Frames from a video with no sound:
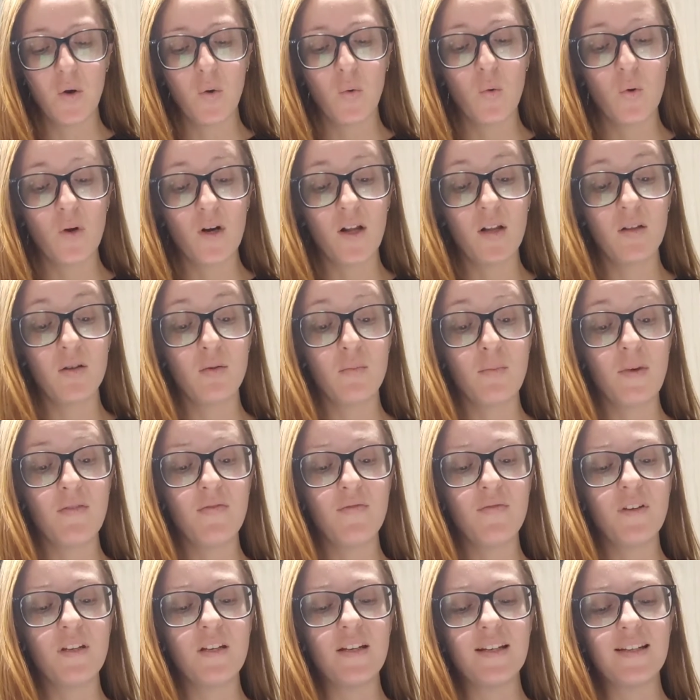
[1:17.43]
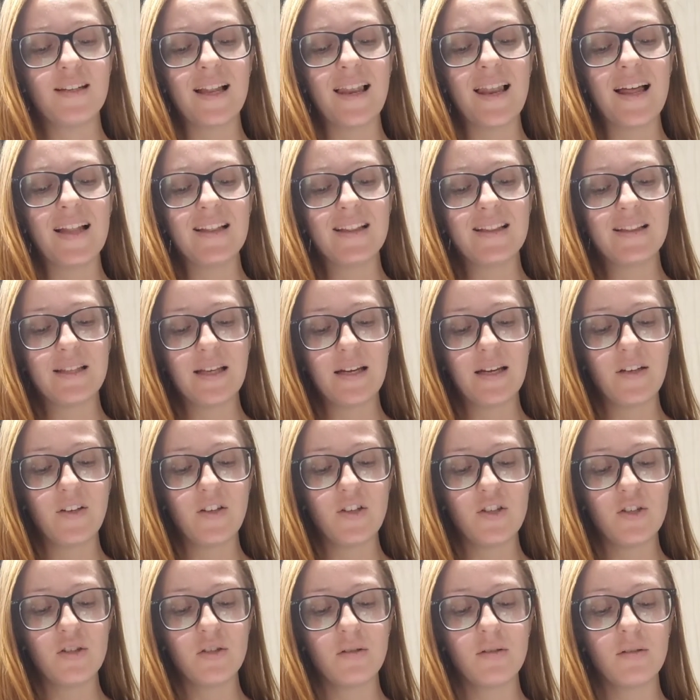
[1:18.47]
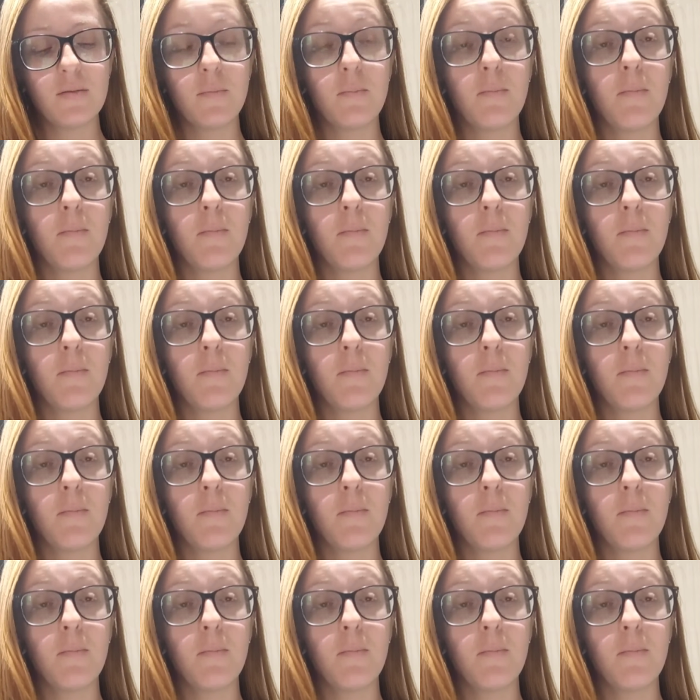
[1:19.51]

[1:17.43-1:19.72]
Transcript: curando uma ferida latente,